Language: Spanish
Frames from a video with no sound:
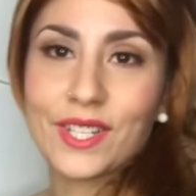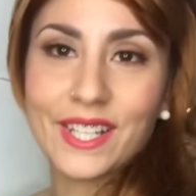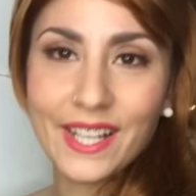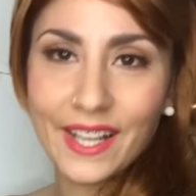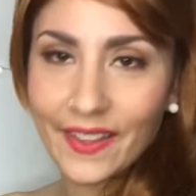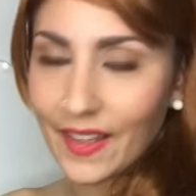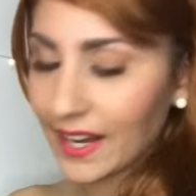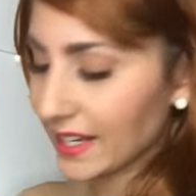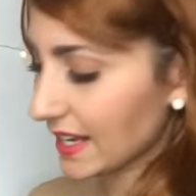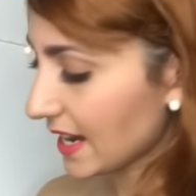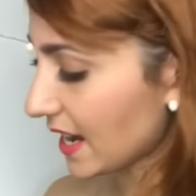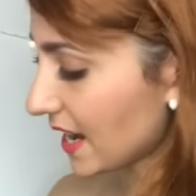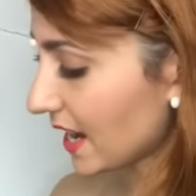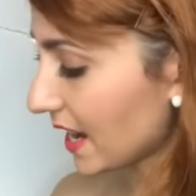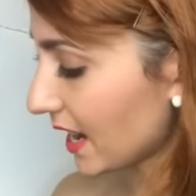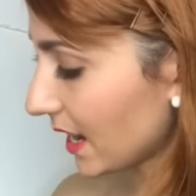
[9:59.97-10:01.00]
pues así
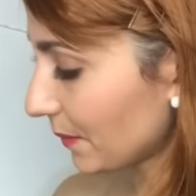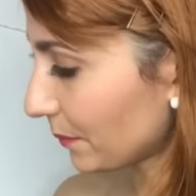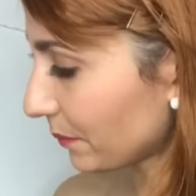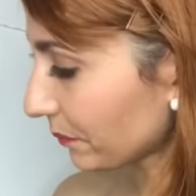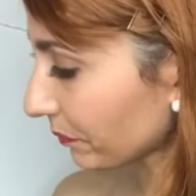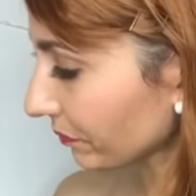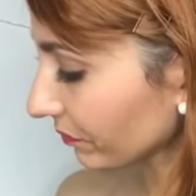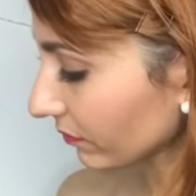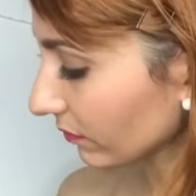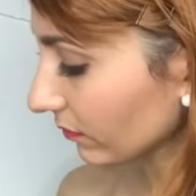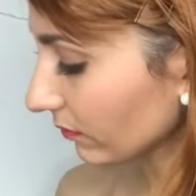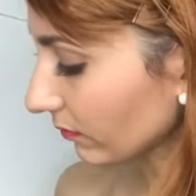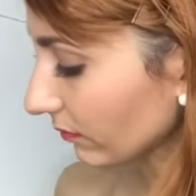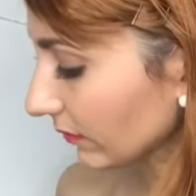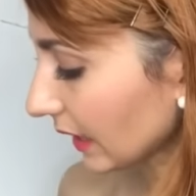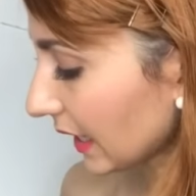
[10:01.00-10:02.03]
quedaría
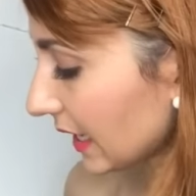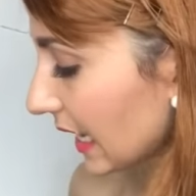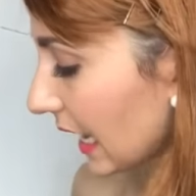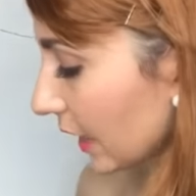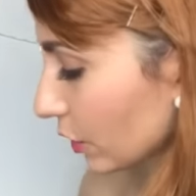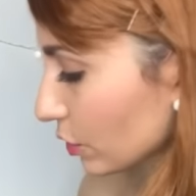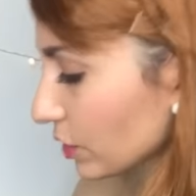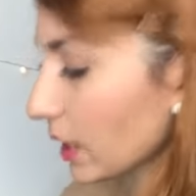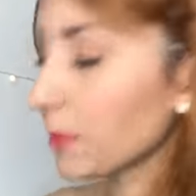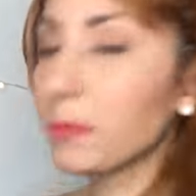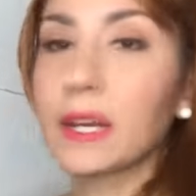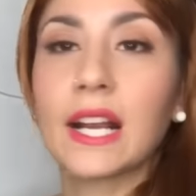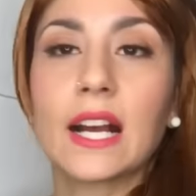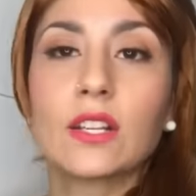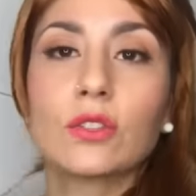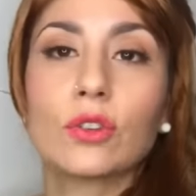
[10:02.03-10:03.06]
la rosa en
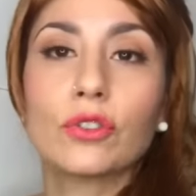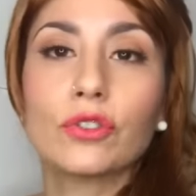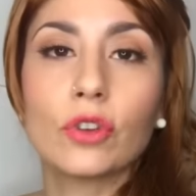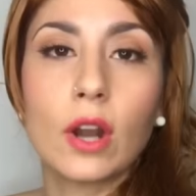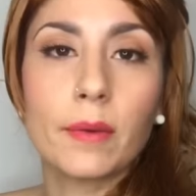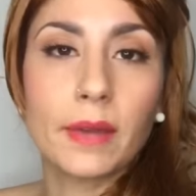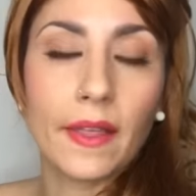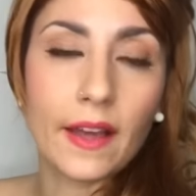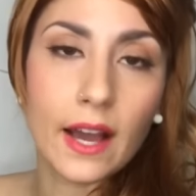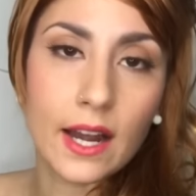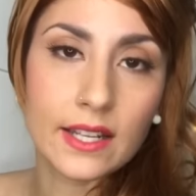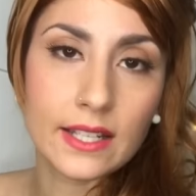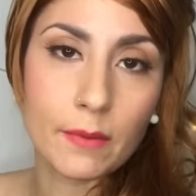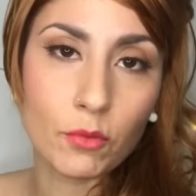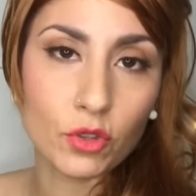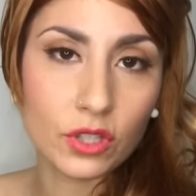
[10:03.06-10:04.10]
mi caso yo la voy a
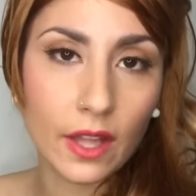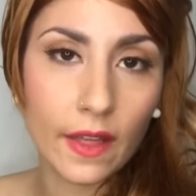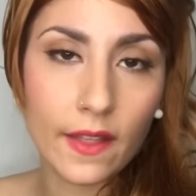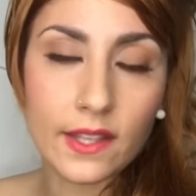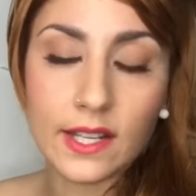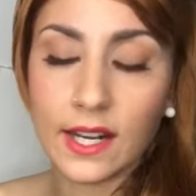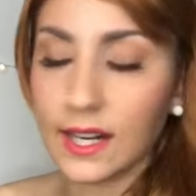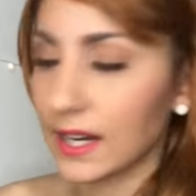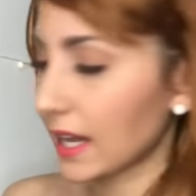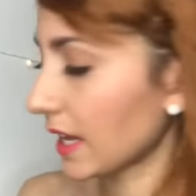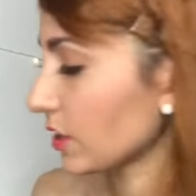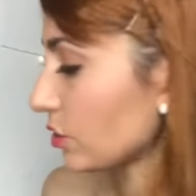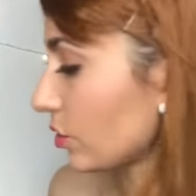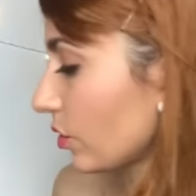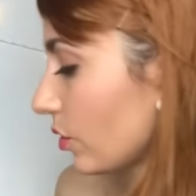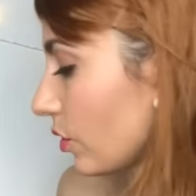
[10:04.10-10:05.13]
dejar ya montada ya que la he
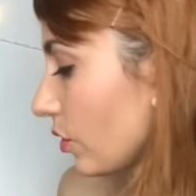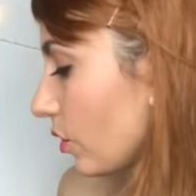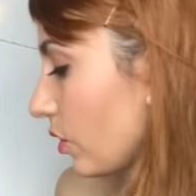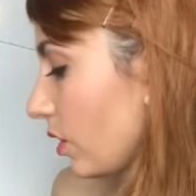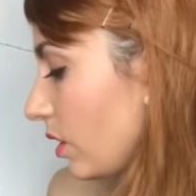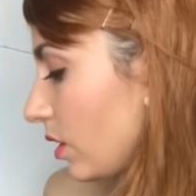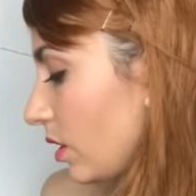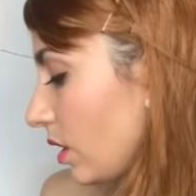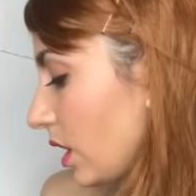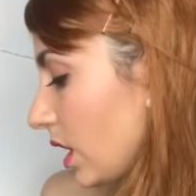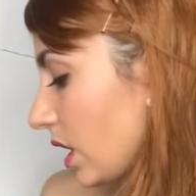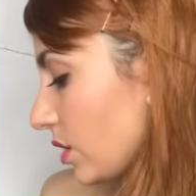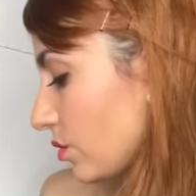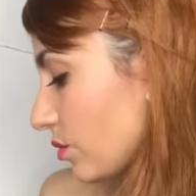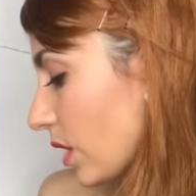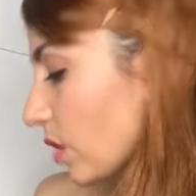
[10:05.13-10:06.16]
hecho...
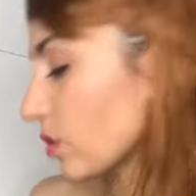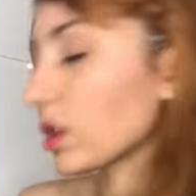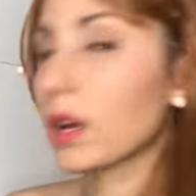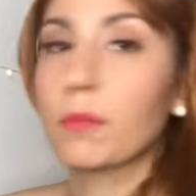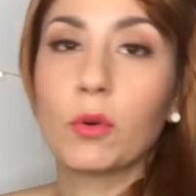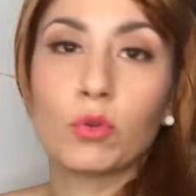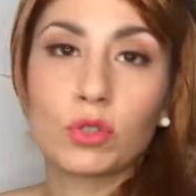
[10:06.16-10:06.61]
Es una cosa que me